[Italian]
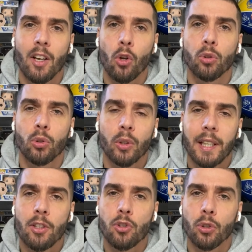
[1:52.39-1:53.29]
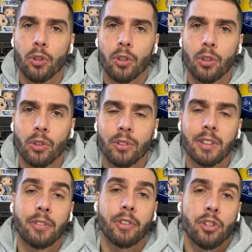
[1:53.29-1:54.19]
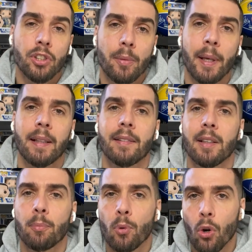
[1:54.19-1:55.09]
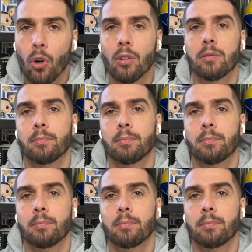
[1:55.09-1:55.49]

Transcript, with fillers: 8 ore al giorno difficilmente può